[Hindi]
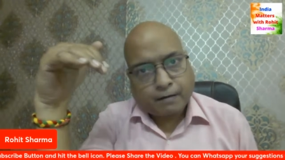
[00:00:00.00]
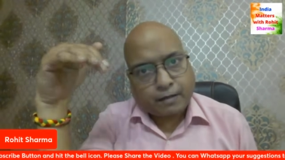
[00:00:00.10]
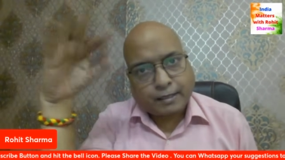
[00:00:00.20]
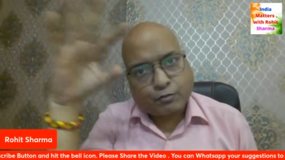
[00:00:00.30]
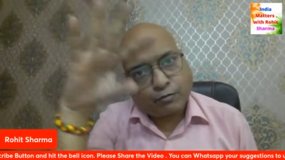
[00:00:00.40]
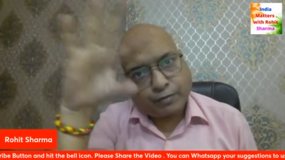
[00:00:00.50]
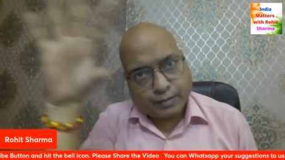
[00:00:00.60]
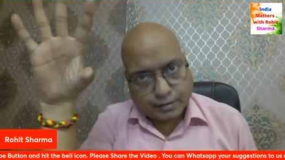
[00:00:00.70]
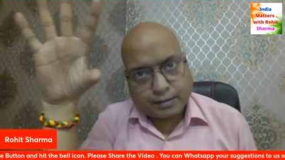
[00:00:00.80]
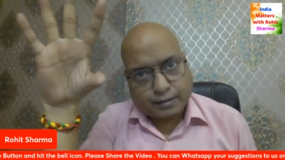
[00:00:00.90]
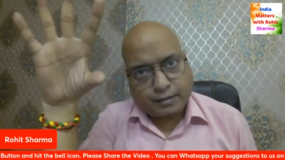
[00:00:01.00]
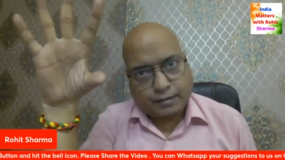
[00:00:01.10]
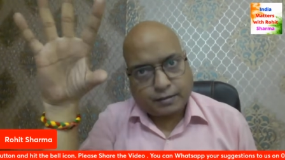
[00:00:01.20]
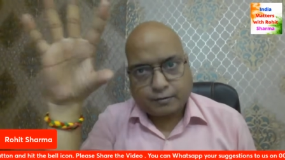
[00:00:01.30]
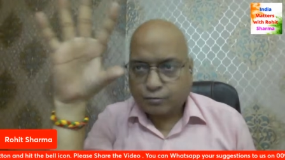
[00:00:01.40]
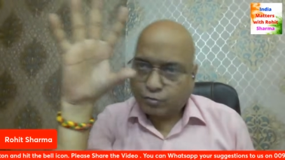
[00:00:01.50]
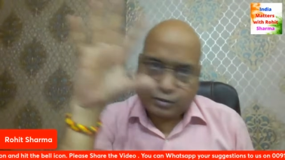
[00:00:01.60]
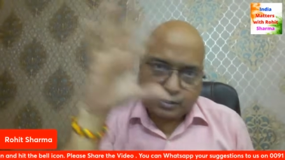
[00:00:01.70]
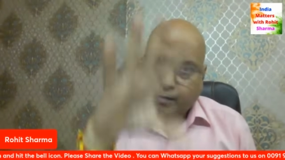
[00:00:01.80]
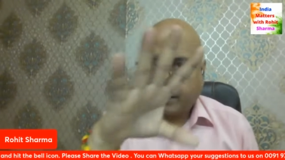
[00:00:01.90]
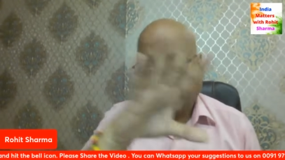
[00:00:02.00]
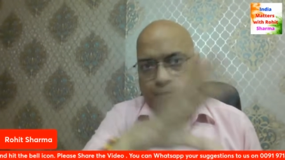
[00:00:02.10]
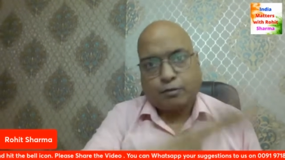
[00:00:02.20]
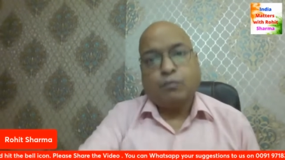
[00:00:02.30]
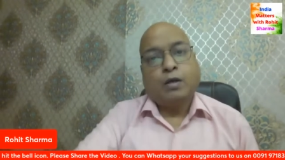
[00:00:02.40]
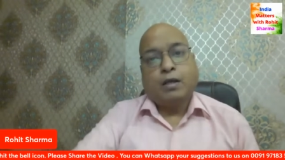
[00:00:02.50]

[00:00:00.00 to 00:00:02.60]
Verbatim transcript: एक्चुअल फिगर्स दे देती है तो ये मैं मानता हूं